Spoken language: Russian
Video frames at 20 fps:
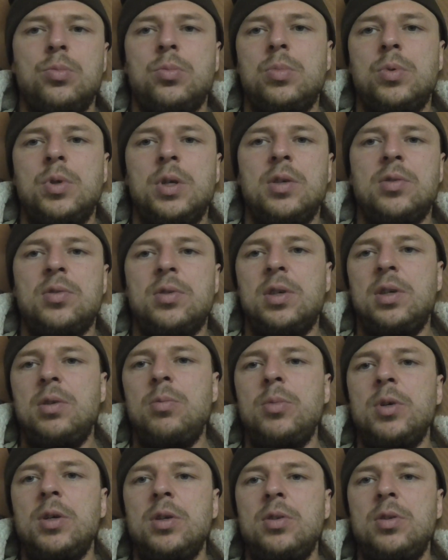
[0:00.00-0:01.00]
ну, есть
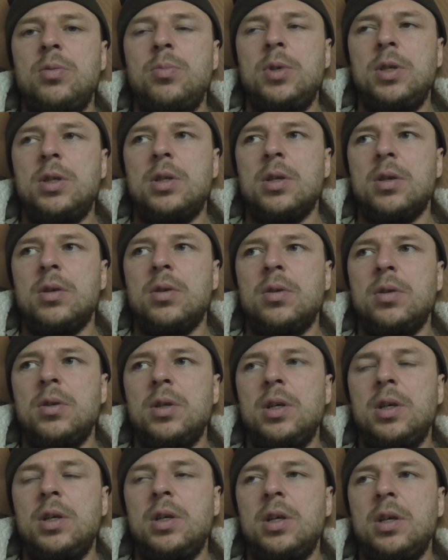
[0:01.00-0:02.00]
имя Димитр
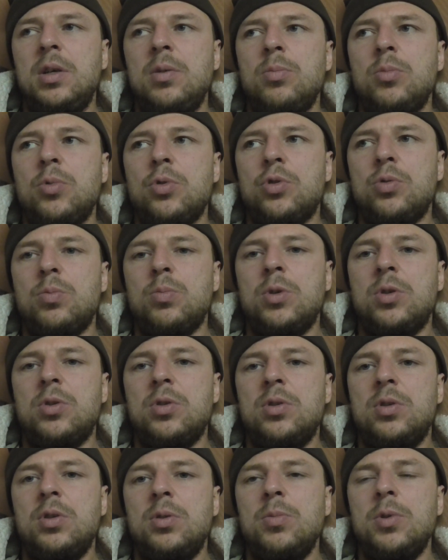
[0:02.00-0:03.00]
и, может
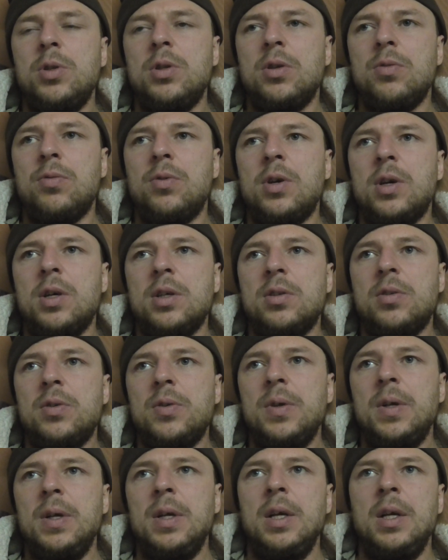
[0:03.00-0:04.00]
быть, Димитровград.
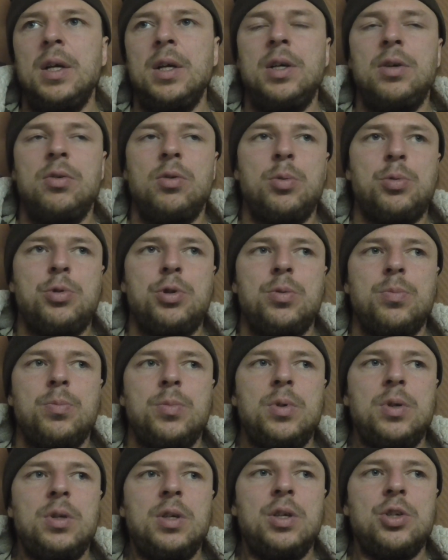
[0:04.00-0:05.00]
И, в
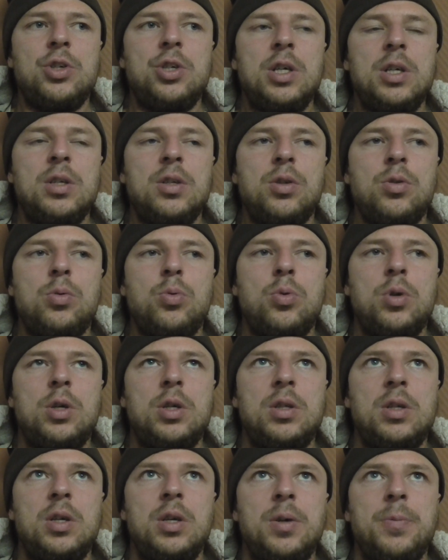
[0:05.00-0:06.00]
общем, не доезжая этот
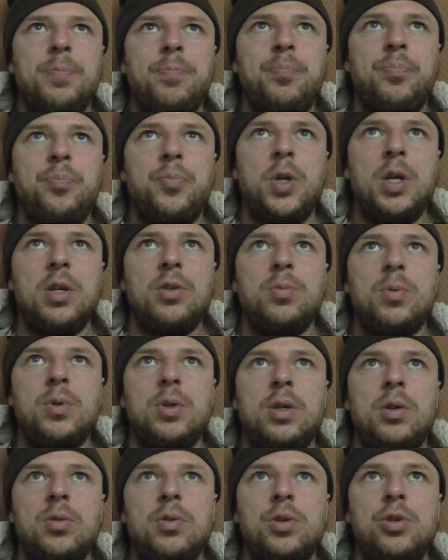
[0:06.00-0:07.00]
город, я
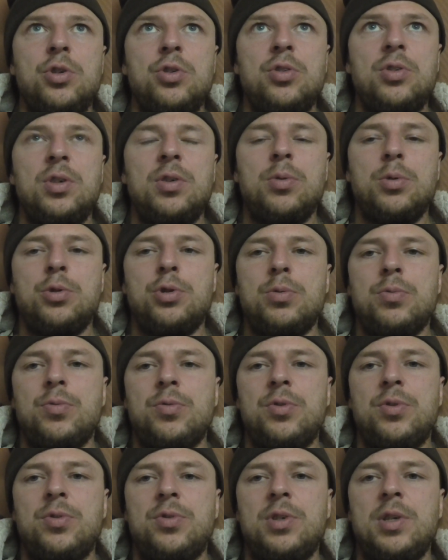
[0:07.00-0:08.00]
смотрел на часы, в общем,
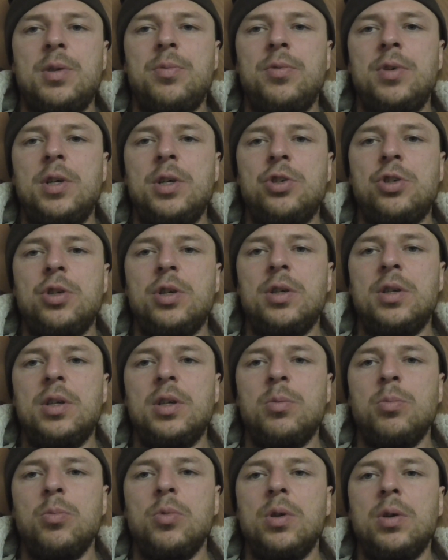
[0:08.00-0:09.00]
в 7 вечера
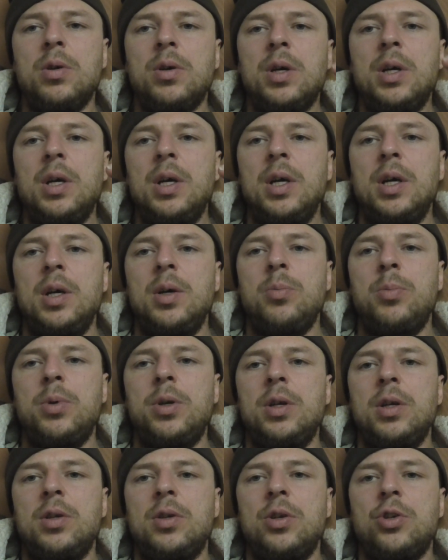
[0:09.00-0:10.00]
надо было
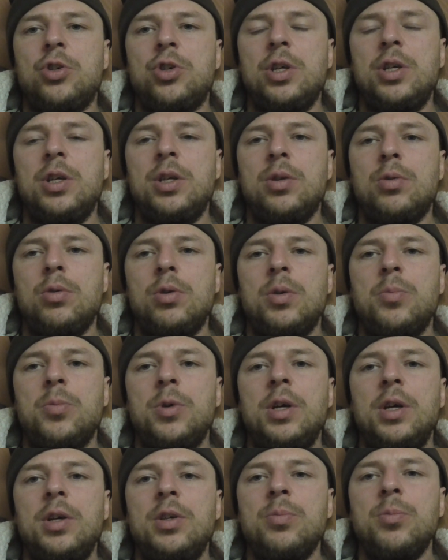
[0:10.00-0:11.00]
принять решение, то ли
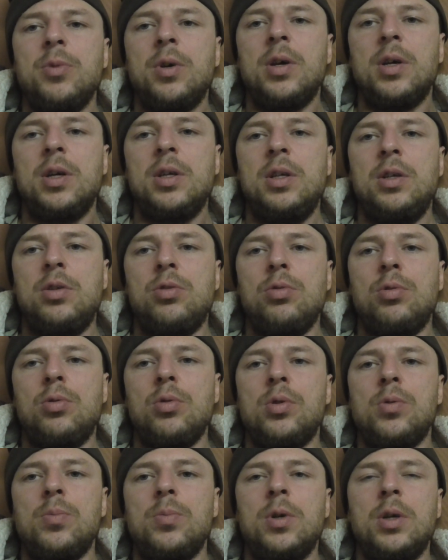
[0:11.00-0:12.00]
мы едем на границу, то
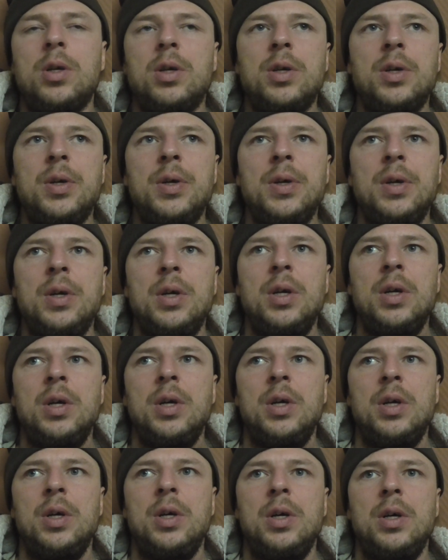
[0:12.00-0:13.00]
ли мы
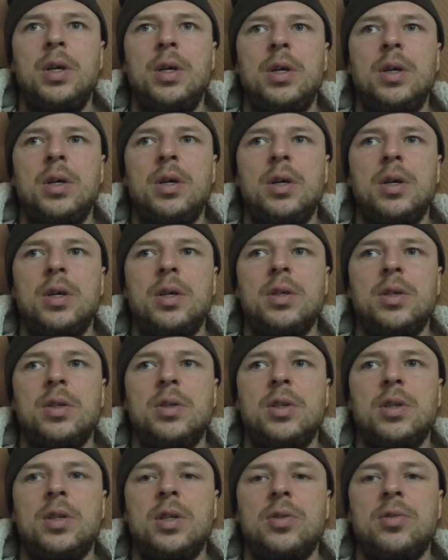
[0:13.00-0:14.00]
Э,
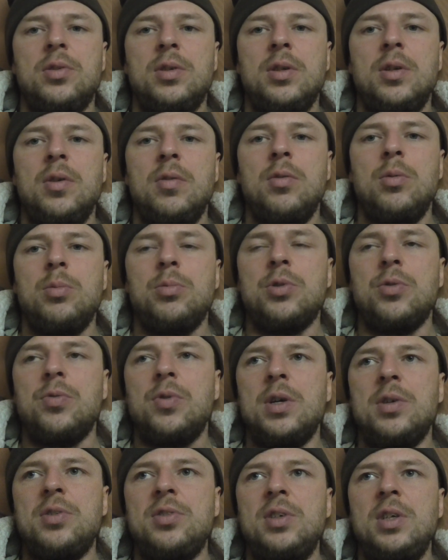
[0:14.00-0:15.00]
где-то останавливаемся в
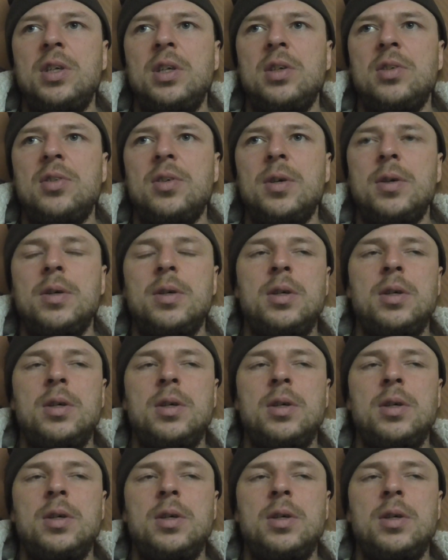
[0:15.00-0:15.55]
гостинице.